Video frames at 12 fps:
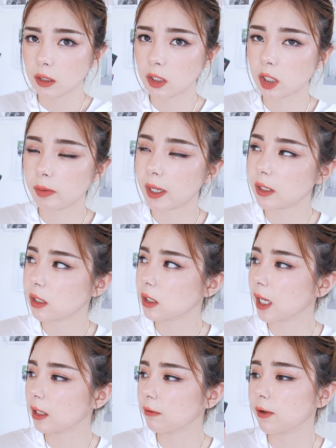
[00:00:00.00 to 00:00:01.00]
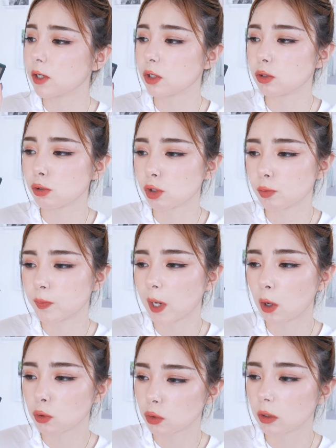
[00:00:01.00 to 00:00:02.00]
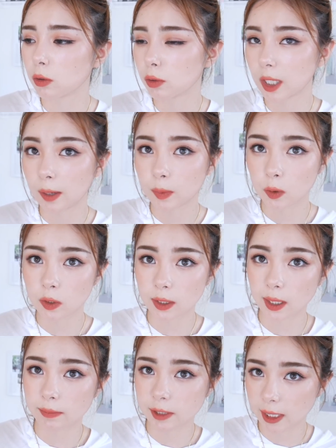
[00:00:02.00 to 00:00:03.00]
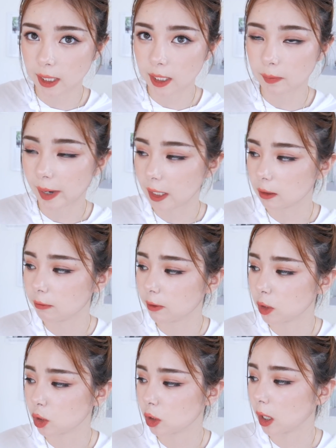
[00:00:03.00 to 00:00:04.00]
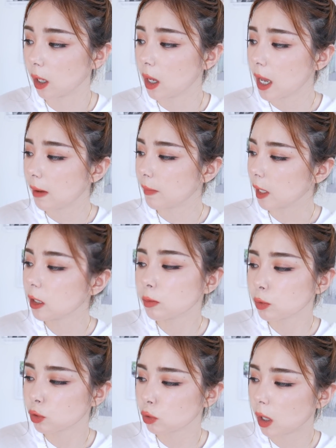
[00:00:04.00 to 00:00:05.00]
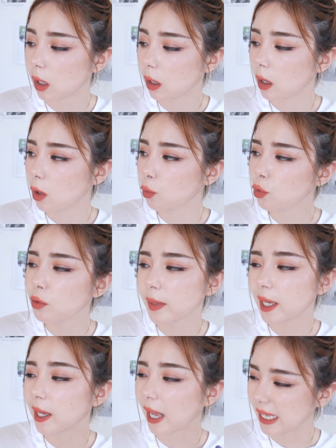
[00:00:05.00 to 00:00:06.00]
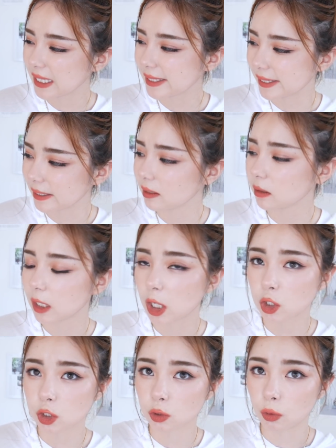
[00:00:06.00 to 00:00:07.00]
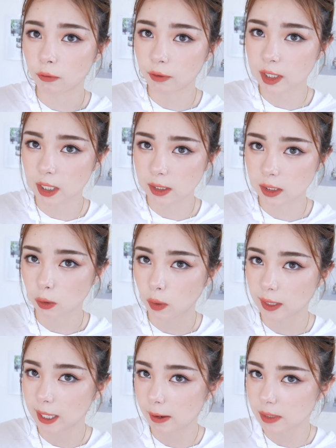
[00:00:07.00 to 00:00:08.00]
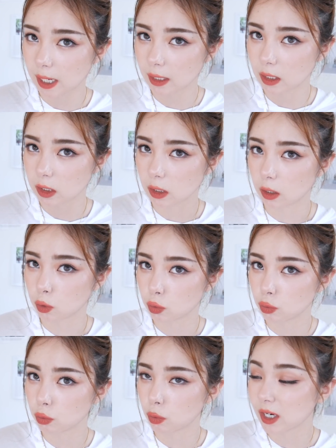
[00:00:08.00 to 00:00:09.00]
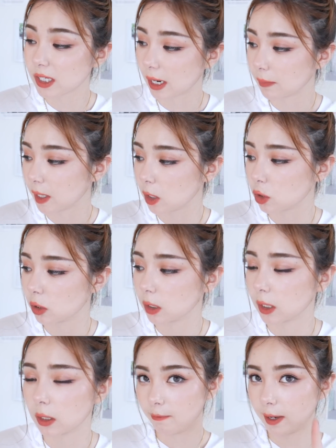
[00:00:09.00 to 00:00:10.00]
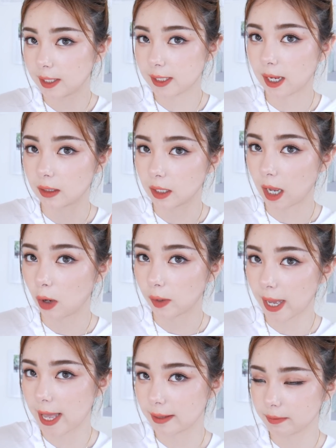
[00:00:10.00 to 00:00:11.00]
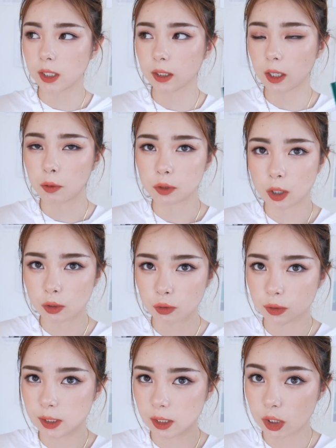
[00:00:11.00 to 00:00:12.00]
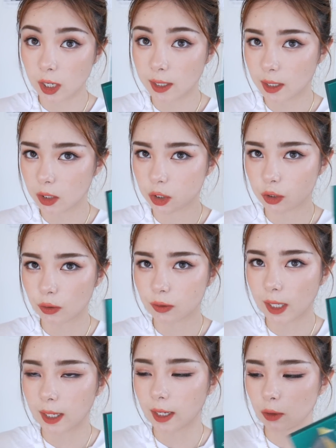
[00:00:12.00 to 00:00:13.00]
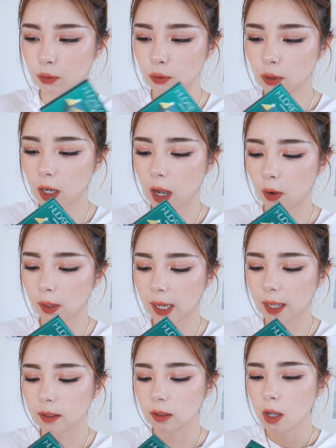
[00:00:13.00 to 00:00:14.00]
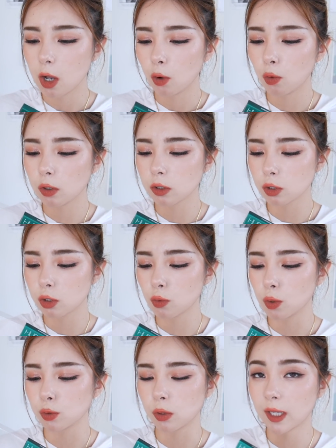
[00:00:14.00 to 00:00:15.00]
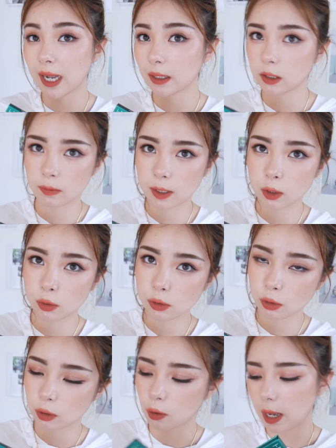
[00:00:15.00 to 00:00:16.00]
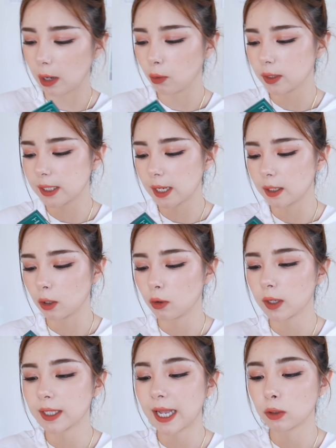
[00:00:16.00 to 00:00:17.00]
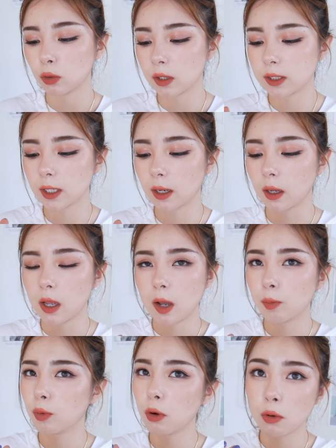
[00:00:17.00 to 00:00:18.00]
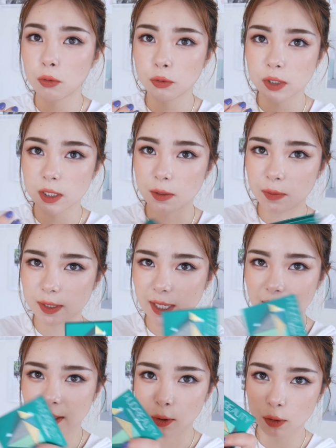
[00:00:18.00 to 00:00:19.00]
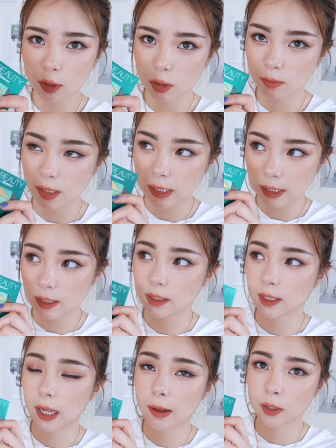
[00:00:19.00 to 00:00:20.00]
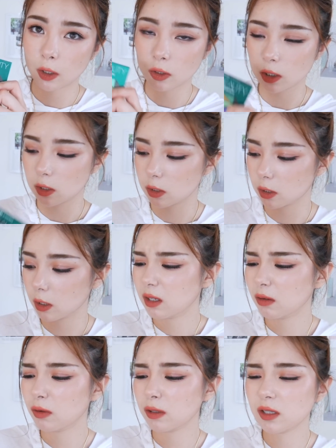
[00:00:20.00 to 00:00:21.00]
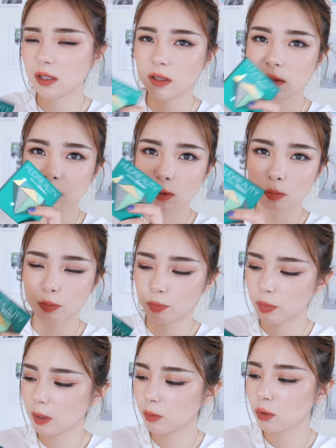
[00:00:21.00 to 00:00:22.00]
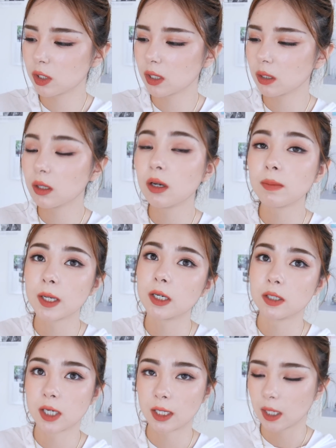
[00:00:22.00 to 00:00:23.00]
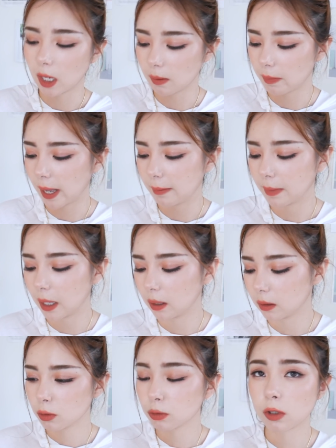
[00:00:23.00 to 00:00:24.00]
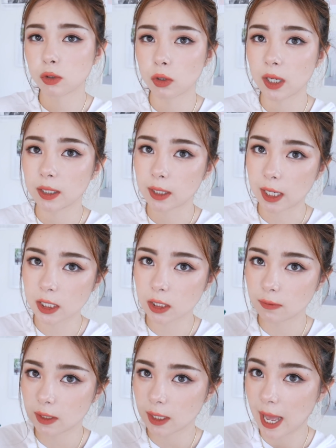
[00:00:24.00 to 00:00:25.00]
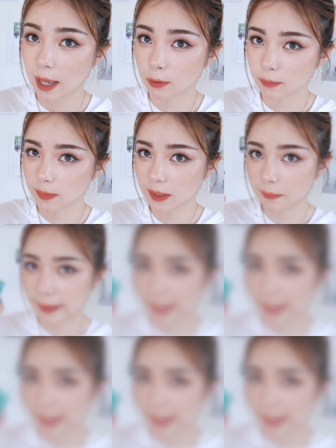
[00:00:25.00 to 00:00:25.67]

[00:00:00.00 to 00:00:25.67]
那这盘其实它的粉质就是标准的 Huda Beauty 他们家眼影盘的粉质了，别的不说，雾面还行，但是我非常喜欢他们家的这个珠光闪片质地，非常的好看。这个呢，我到时候先上眼试用看看，如果好看，或者是我觉得它特别优秀的话，会在以后跟大家推荐。不过我估计你们在以后的视频里可能看不到这支，因为这个并不是一个特别日常的眼影盘嘛。 所以说很难成为一个爱用品